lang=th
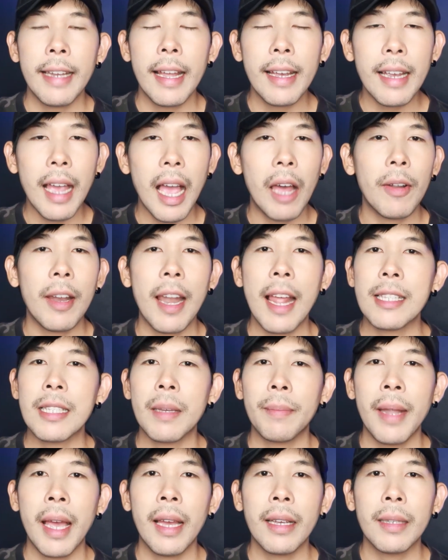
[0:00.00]
นักข่าวหลายๆ
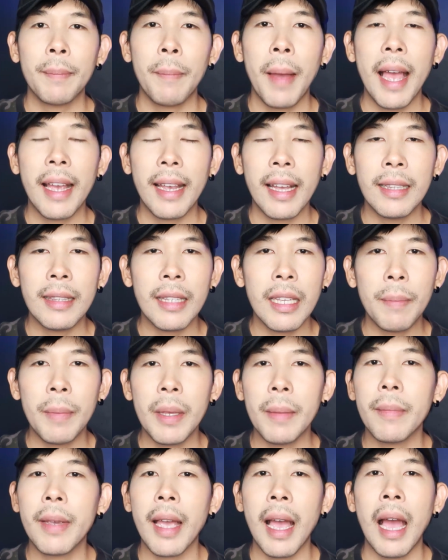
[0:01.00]
สำนักพากันตี
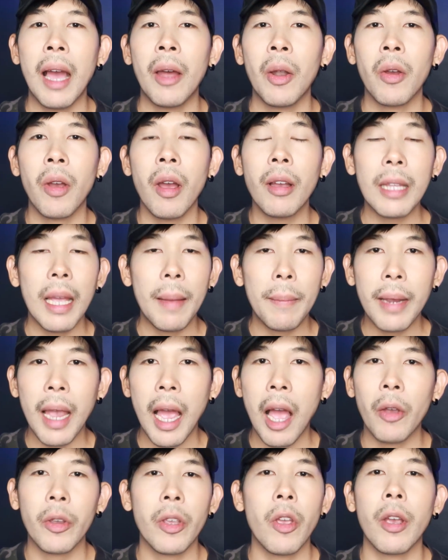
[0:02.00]
พิมพ์ข่าวแล้วก็ทำ
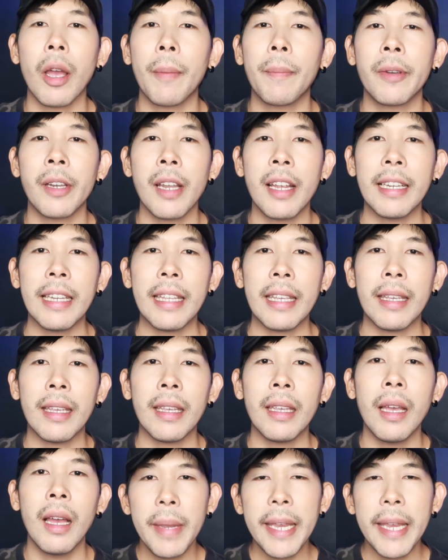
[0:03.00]
ข่าวเกี่ยวกับเรื่องนี้